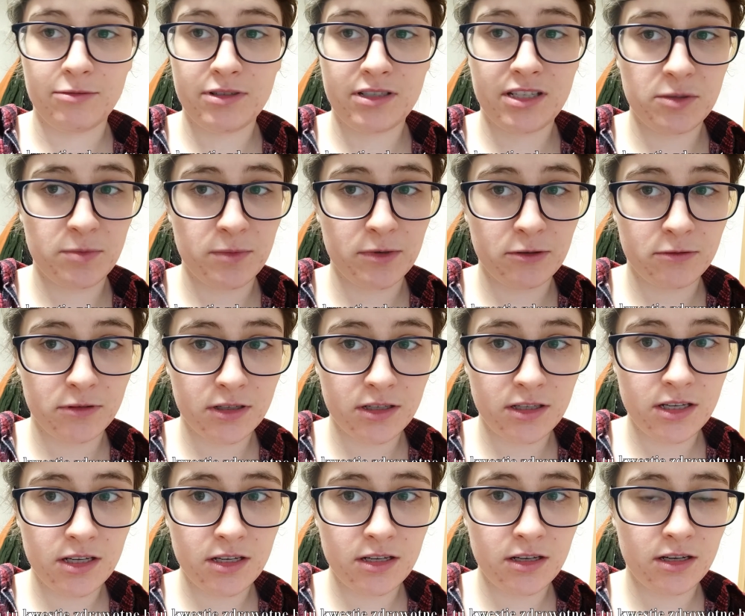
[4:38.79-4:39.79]
jesteśmy
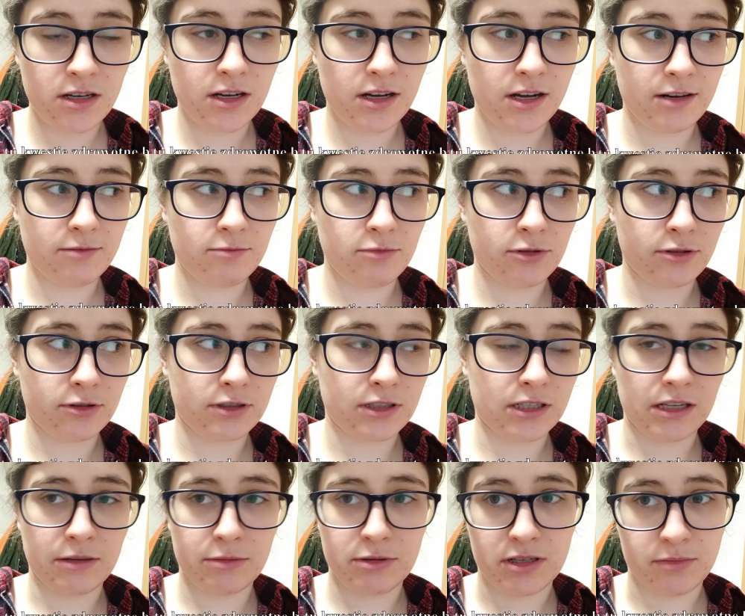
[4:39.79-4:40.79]
głodni, albo chce
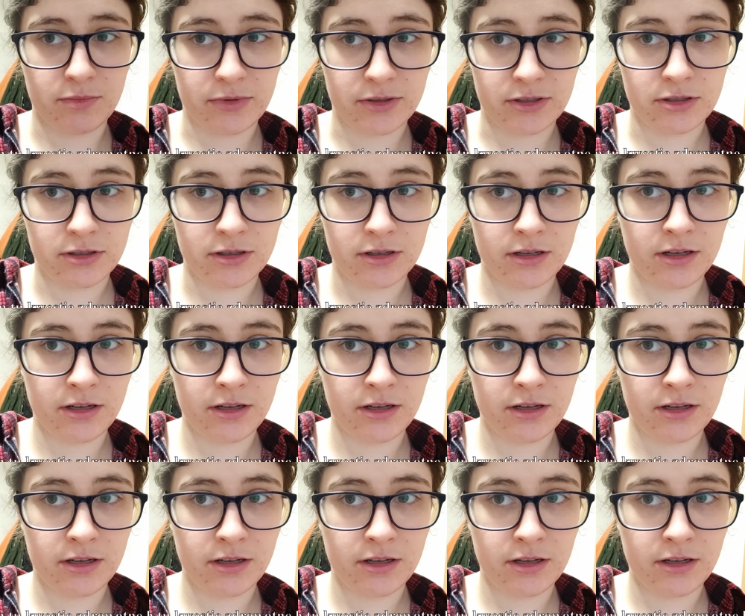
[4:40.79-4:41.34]
nam się pić.